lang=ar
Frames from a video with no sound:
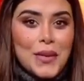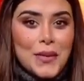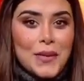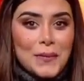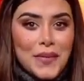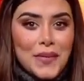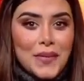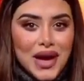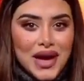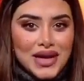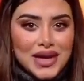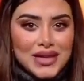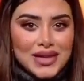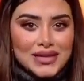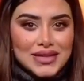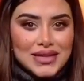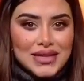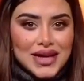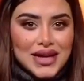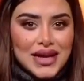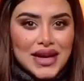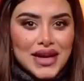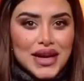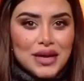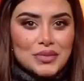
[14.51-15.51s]
بعد
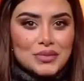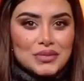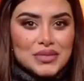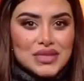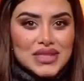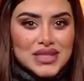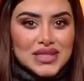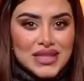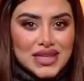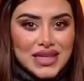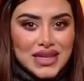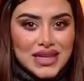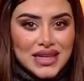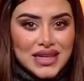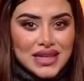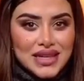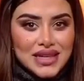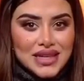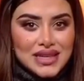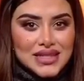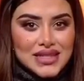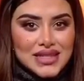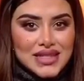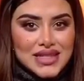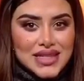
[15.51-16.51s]
خمسين
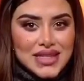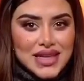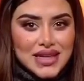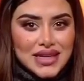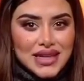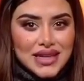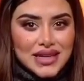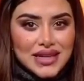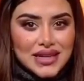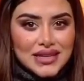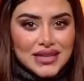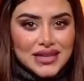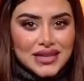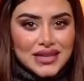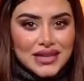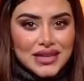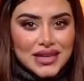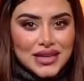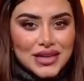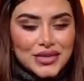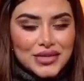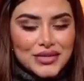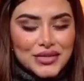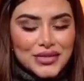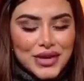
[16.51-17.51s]
سنه
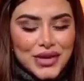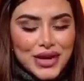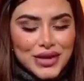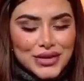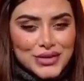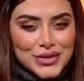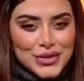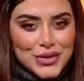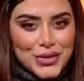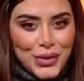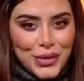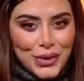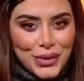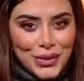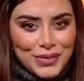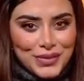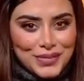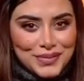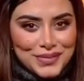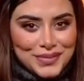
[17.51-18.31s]
كيف راح تكون